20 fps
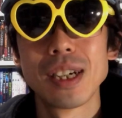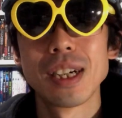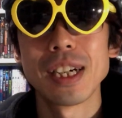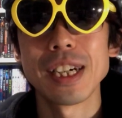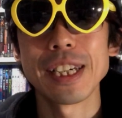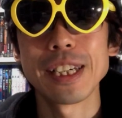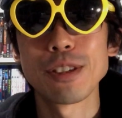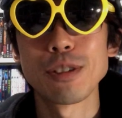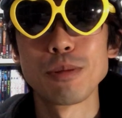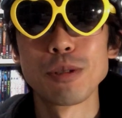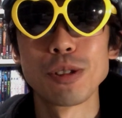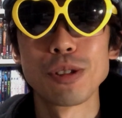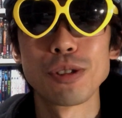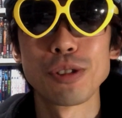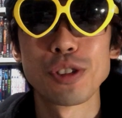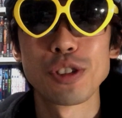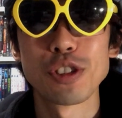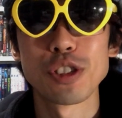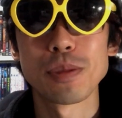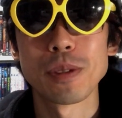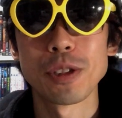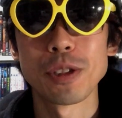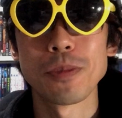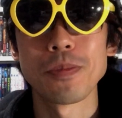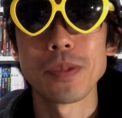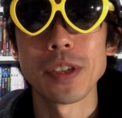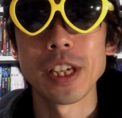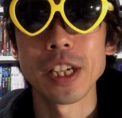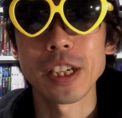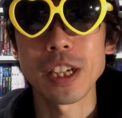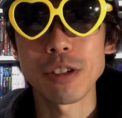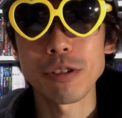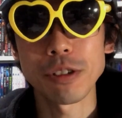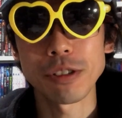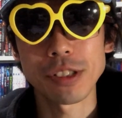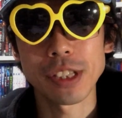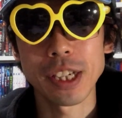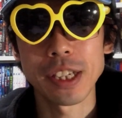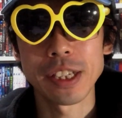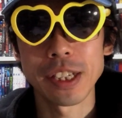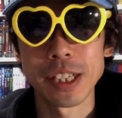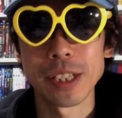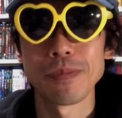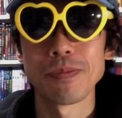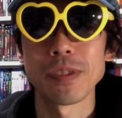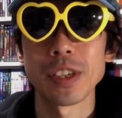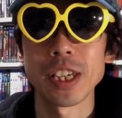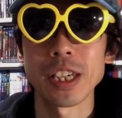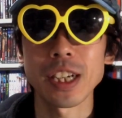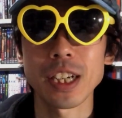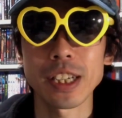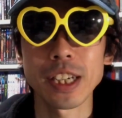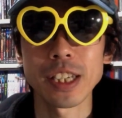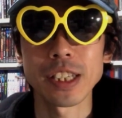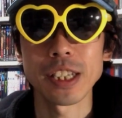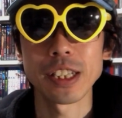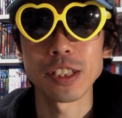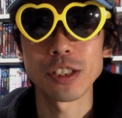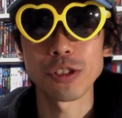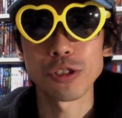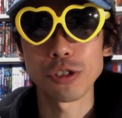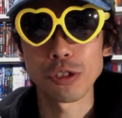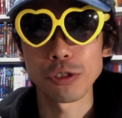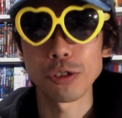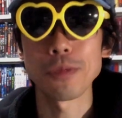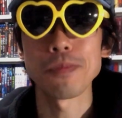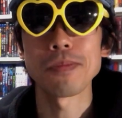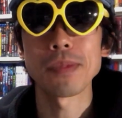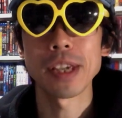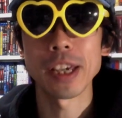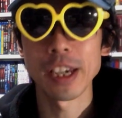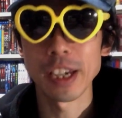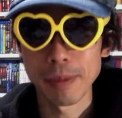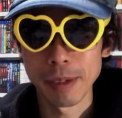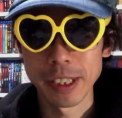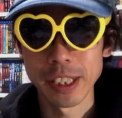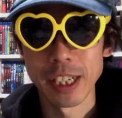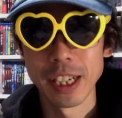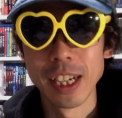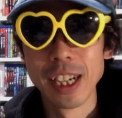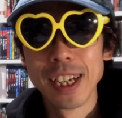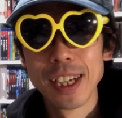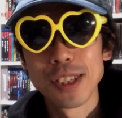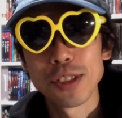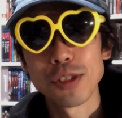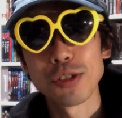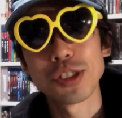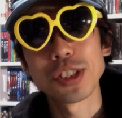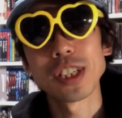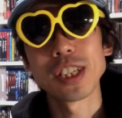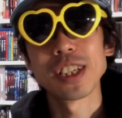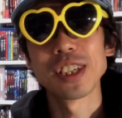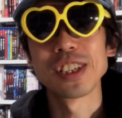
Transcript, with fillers: はいどうも広島の映画コレクターであり映画検定2級職の映画マニアそして、